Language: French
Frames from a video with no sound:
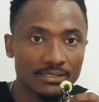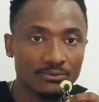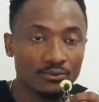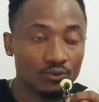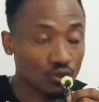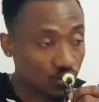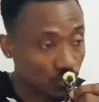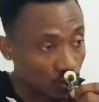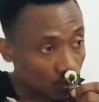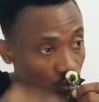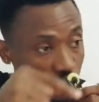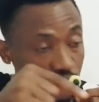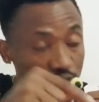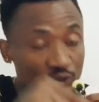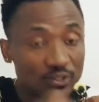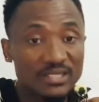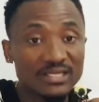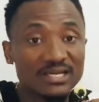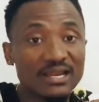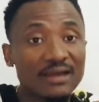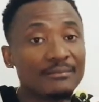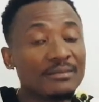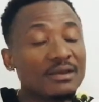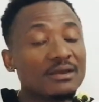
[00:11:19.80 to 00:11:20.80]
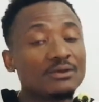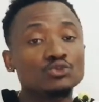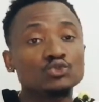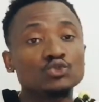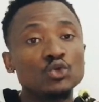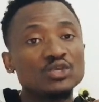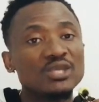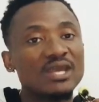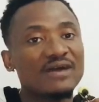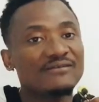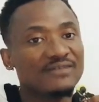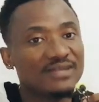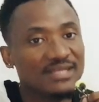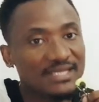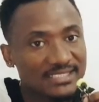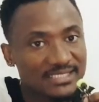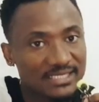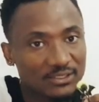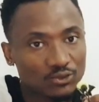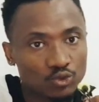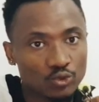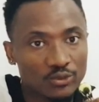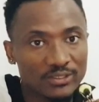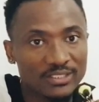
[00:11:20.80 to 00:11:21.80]
Réseaux sociaux est là, mais ceux qui avaient
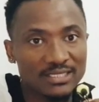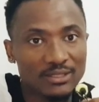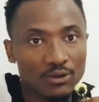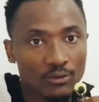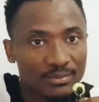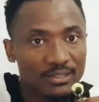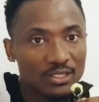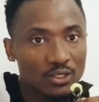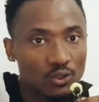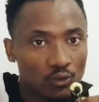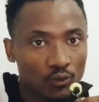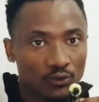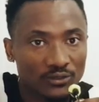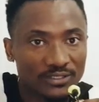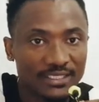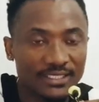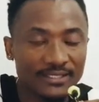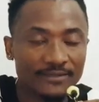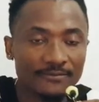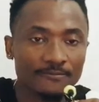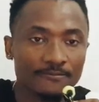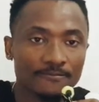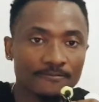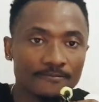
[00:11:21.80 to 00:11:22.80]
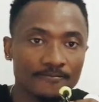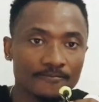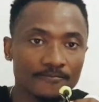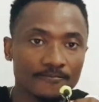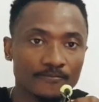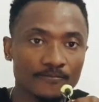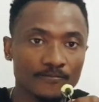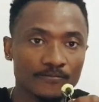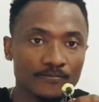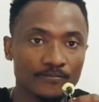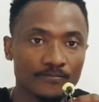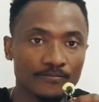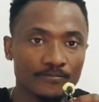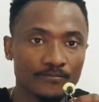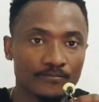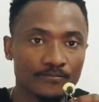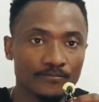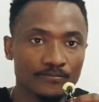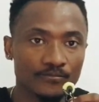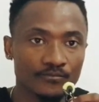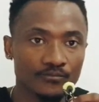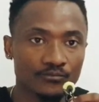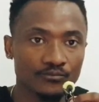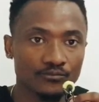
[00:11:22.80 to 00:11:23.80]
les androïdes, on peut les compter.
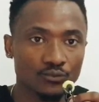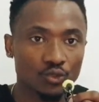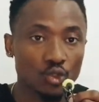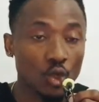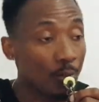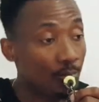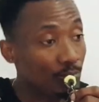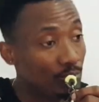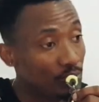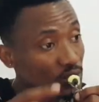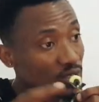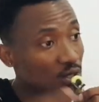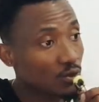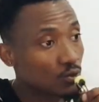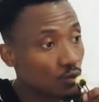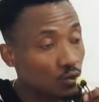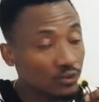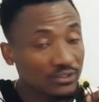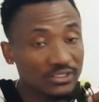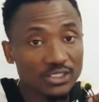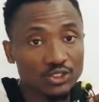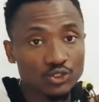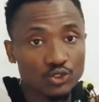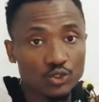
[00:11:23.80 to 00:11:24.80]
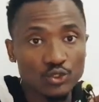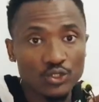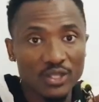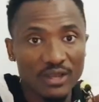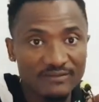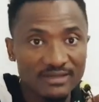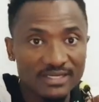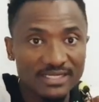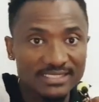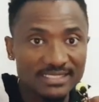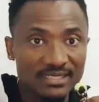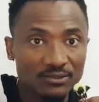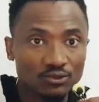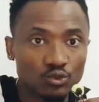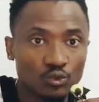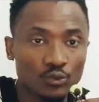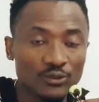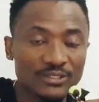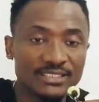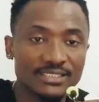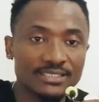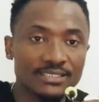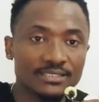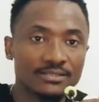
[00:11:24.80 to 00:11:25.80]
On peut les compter ceux qui avaient les
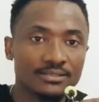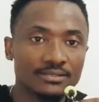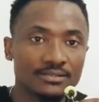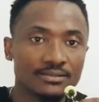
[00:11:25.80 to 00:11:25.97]
androïdes.